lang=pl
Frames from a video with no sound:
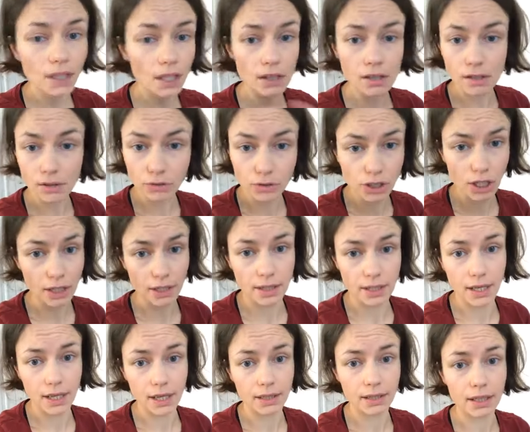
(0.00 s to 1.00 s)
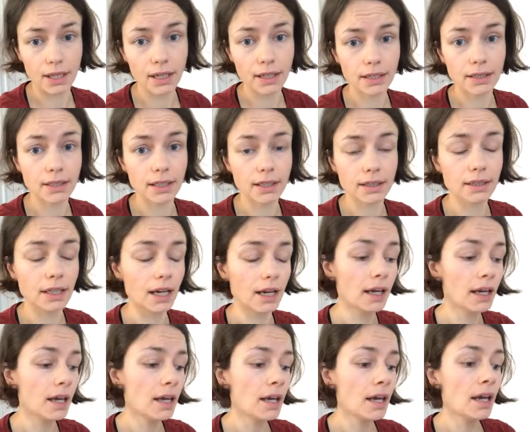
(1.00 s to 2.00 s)
sąsiedzkie, tak, i tak dalej.
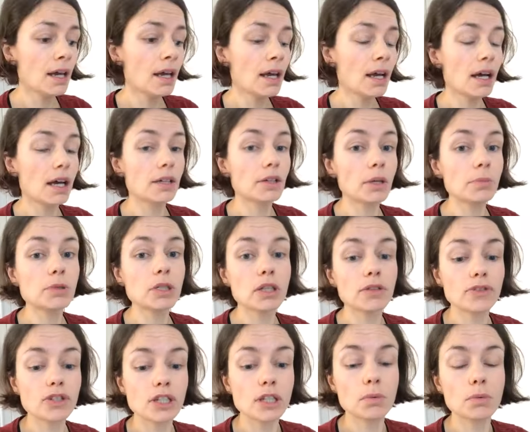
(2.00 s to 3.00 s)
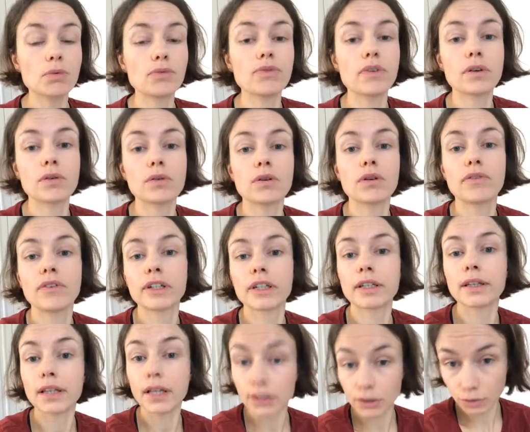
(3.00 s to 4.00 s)
E, no i przede wszystkim uwarunkowania
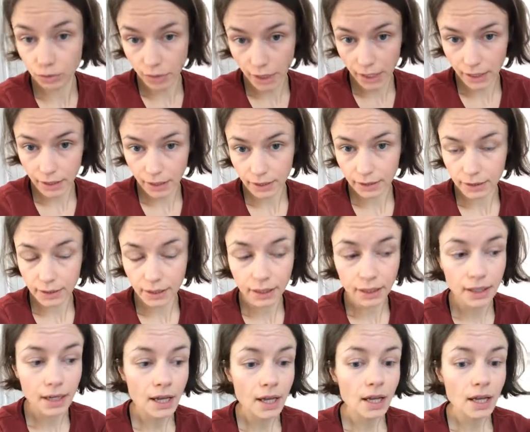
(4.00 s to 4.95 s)
naturalne, tak?